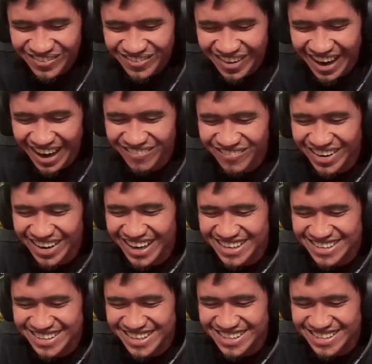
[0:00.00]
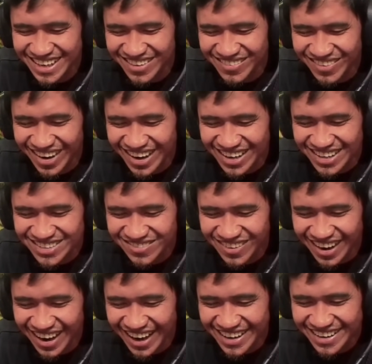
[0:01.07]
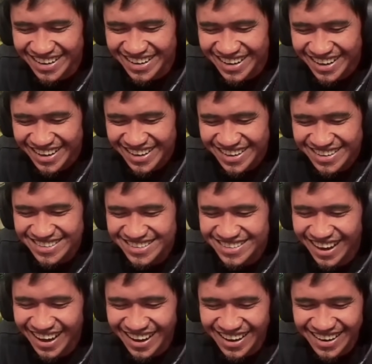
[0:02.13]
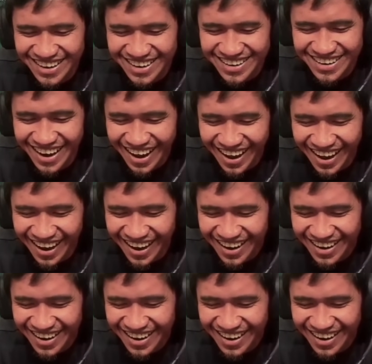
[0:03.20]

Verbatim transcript: pumapalag sa isang marksman? Tang ina!